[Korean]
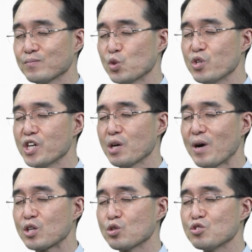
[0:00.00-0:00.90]
우리에게
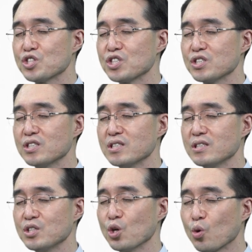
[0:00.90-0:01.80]

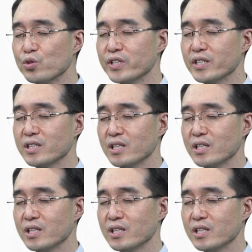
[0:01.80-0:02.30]
맡겨주신 영혼들,